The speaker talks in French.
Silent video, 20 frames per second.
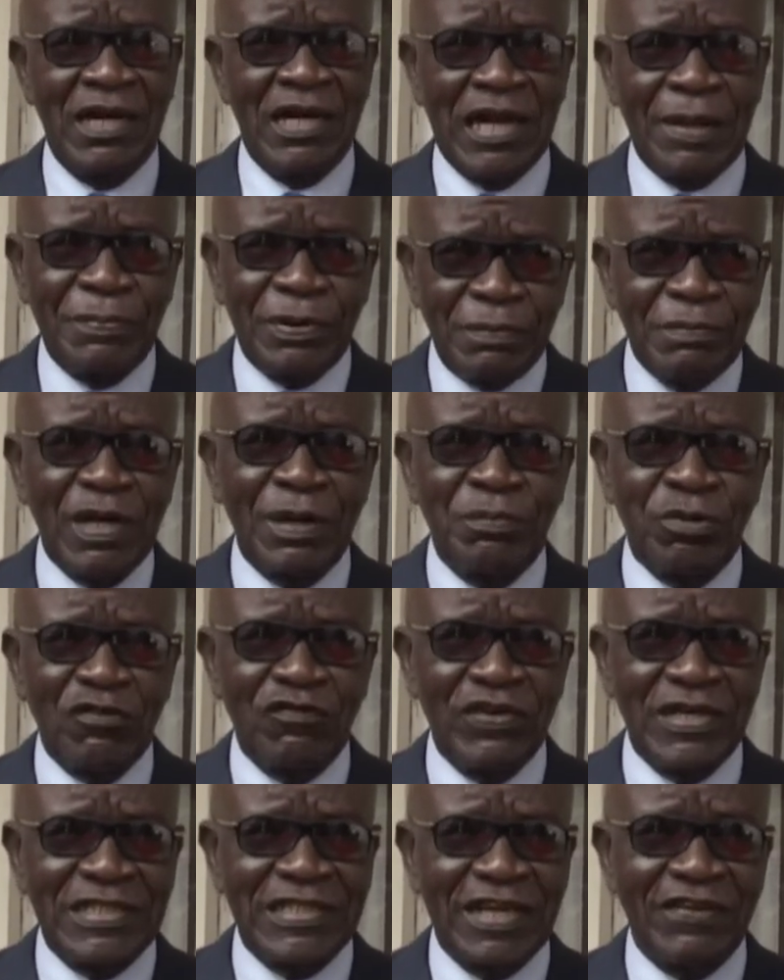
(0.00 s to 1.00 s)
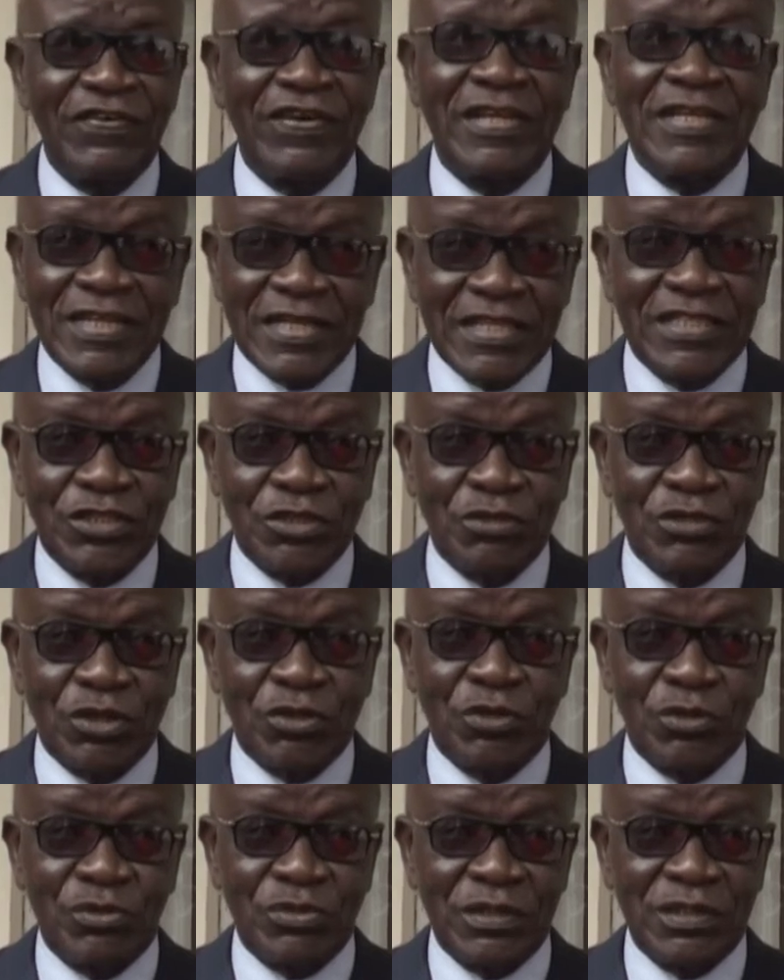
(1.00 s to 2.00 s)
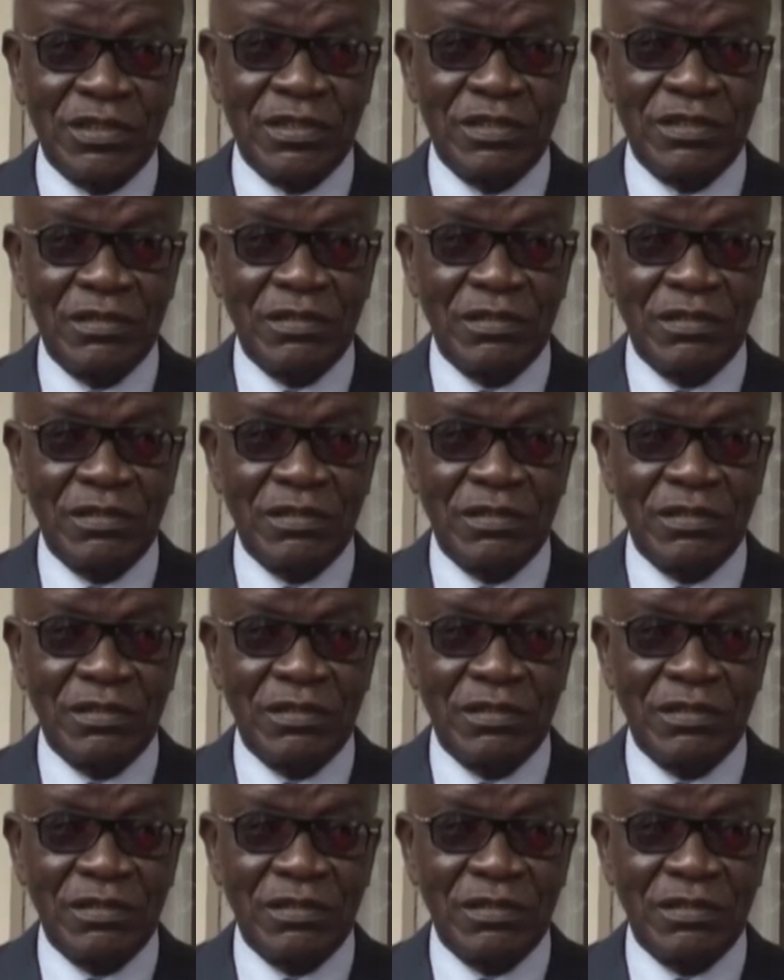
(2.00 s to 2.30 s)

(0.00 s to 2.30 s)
la première province à faire une reddition de comptes,